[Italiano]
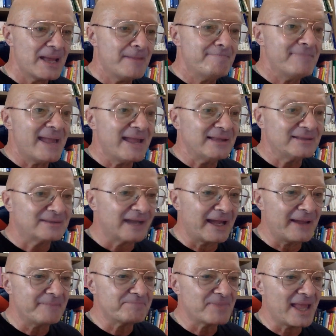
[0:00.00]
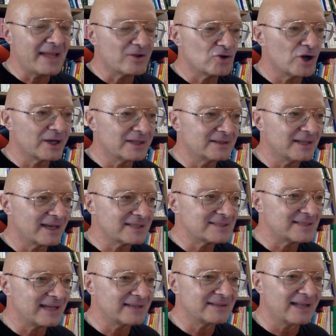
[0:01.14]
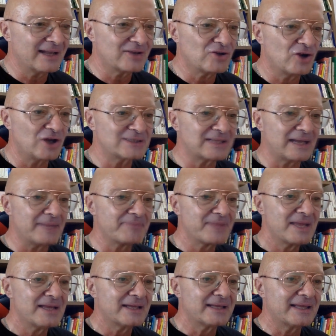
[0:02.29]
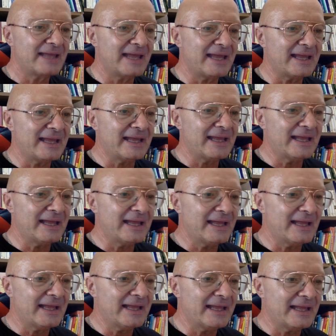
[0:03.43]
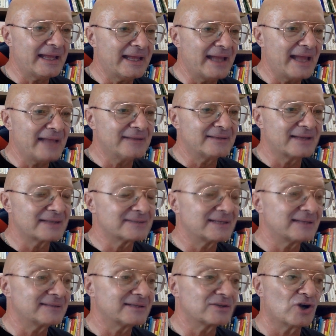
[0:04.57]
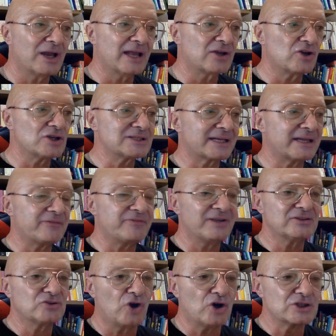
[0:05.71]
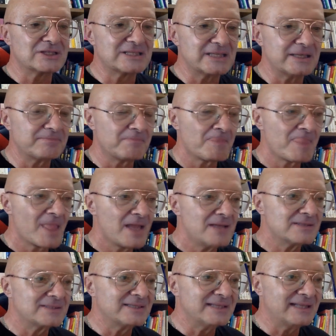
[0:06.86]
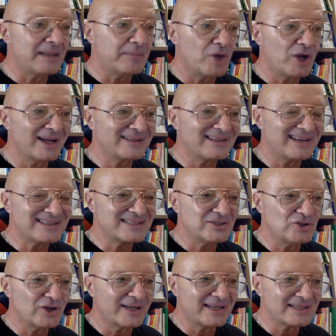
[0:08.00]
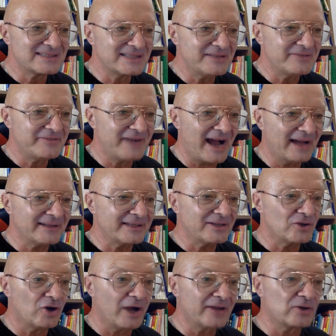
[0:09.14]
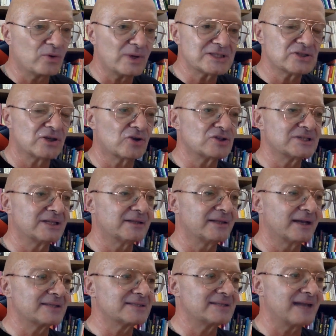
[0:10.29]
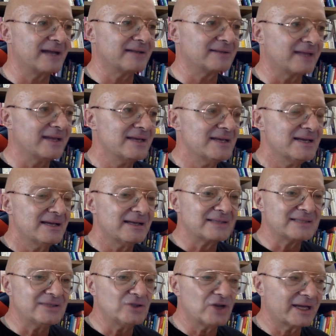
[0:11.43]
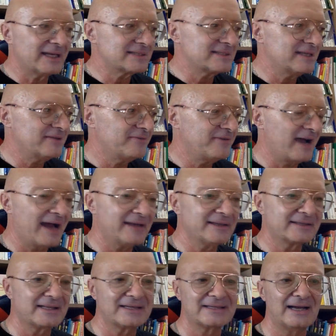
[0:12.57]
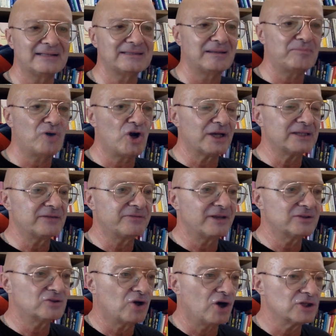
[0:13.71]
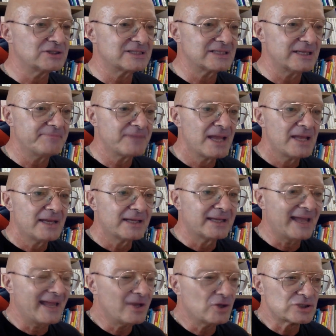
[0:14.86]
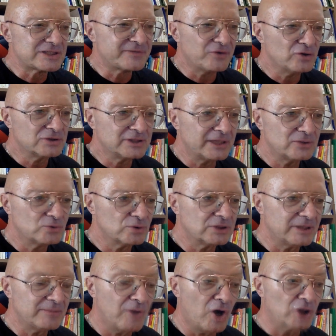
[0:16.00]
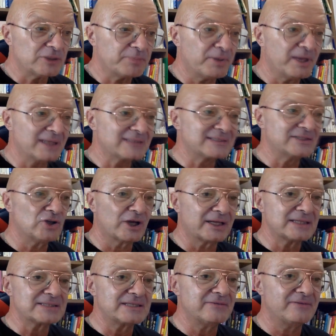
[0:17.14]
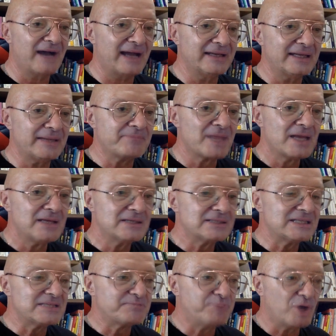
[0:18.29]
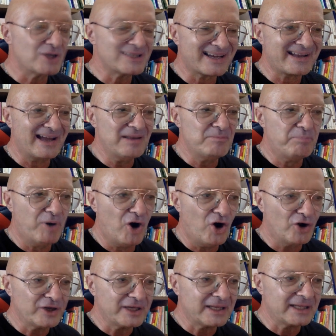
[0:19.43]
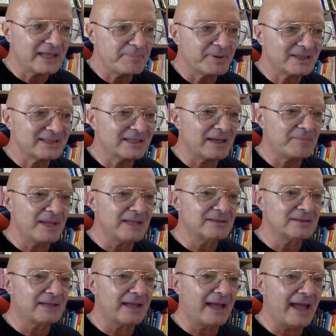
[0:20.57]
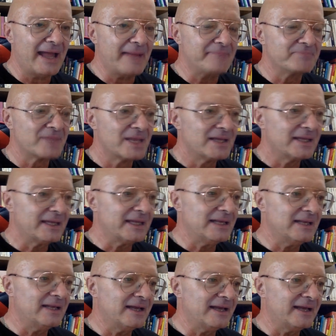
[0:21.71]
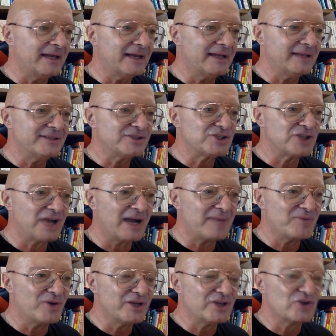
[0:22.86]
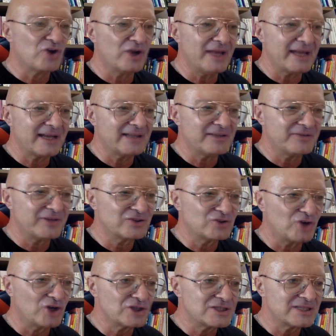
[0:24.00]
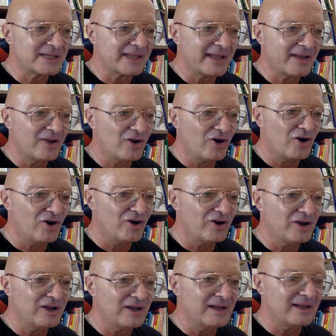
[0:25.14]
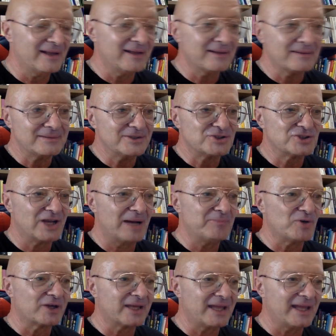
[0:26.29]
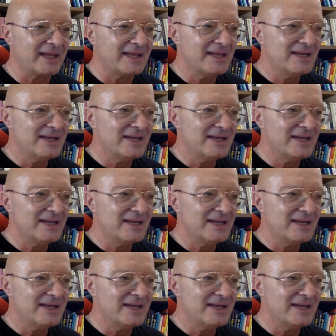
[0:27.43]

Mentre, è ancora interessante la cosa, che è, eh, è interessante ancora la cosa che Fantozzi si innamora della signorina Silvani, no? Ecco, questa è una cosa interessante. La signorina Silvani, che è il grande amore di Fantozzi, che lo sfrutta in tutti i modi. Poi la signorina Silvani si sposa a Calboni, che praticamente è il, eh, diciamo, il collega di Fantozzi che lo, eh, diciamo, che